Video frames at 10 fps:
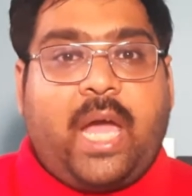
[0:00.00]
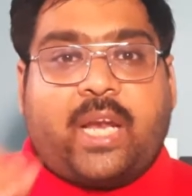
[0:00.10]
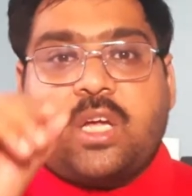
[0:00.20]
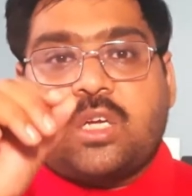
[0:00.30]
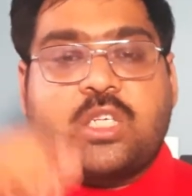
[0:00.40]

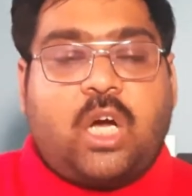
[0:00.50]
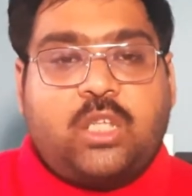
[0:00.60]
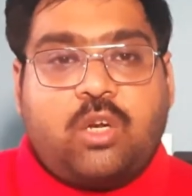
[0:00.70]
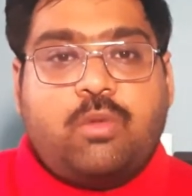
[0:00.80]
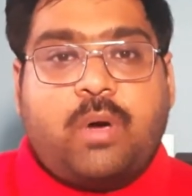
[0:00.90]
একটা
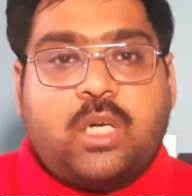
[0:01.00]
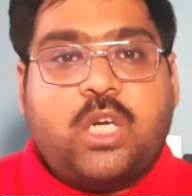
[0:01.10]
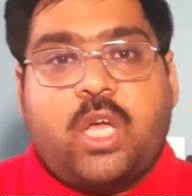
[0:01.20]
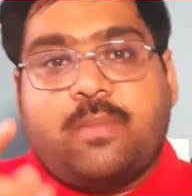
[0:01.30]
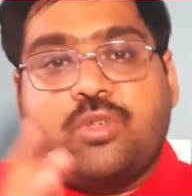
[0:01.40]
সাধারণ
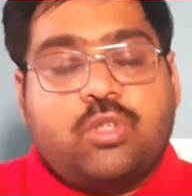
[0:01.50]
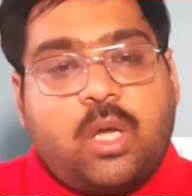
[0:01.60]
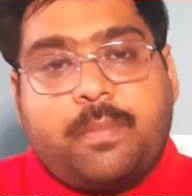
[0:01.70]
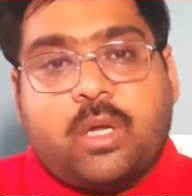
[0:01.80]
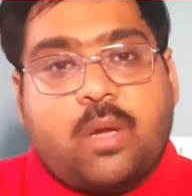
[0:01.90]
ভাষায় আমি যদি
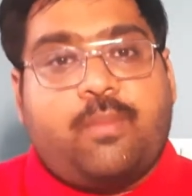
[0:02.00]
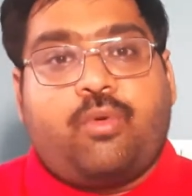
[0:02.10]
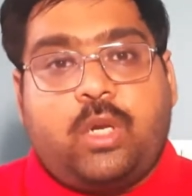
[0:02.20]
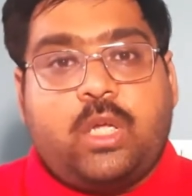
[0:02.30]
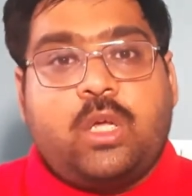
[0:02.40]
আপনাকে
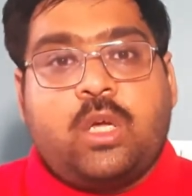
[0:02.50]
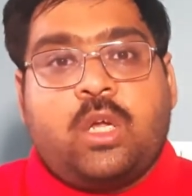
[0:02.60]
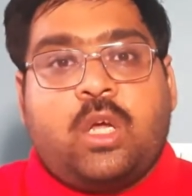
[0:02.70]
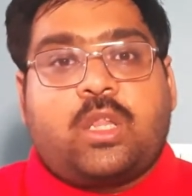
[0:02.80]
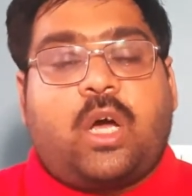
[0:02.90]
বলি
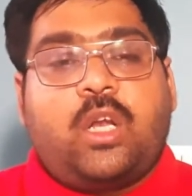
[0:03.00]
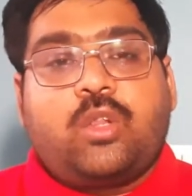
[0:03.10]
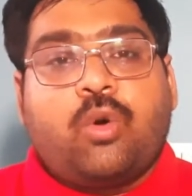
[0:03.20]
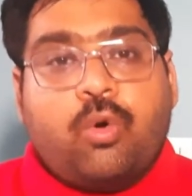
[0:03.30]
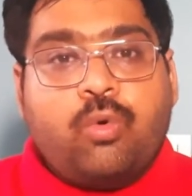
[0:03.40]
তাহলে
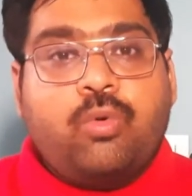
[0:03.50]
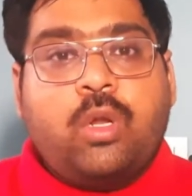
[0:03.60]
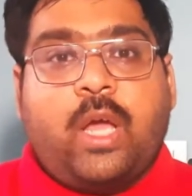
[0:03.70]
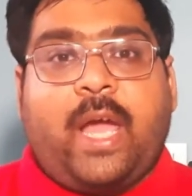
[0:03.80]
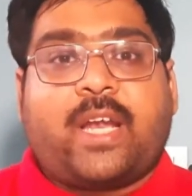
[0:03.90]
ধরুন
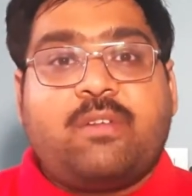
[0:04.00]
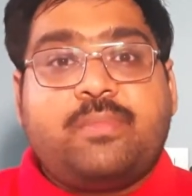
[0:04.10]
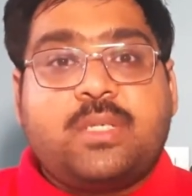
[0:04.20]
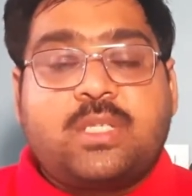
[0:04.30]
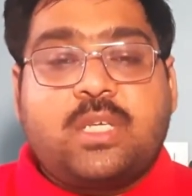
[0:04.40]
একটা
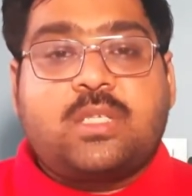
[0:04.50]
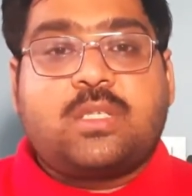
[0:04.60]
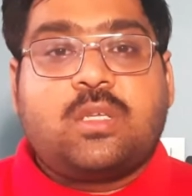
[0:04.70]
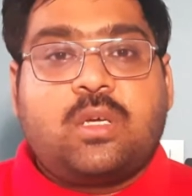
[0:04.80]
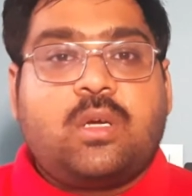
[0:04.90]
বিজনেস
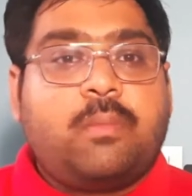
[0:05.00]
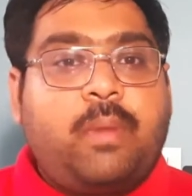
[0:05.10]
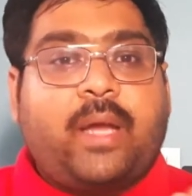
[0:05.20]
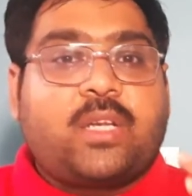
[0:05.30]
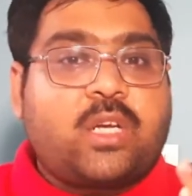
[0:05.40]
বা
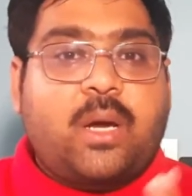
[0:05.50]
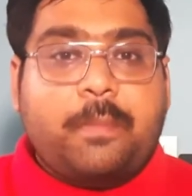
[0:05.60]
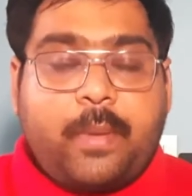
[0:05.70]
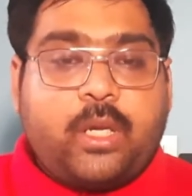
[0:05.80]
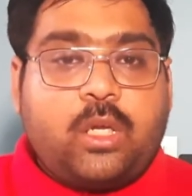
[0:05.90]
একটা
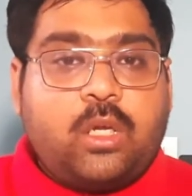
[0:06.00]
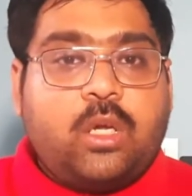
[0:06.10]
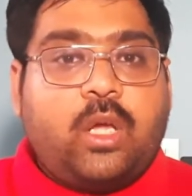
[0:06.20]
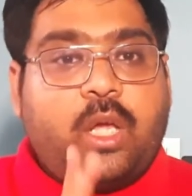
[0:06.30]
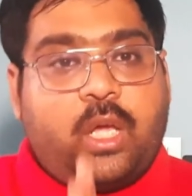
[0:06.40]
কোম্পানি
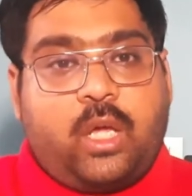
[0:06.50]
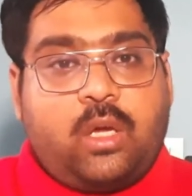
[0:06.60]
এ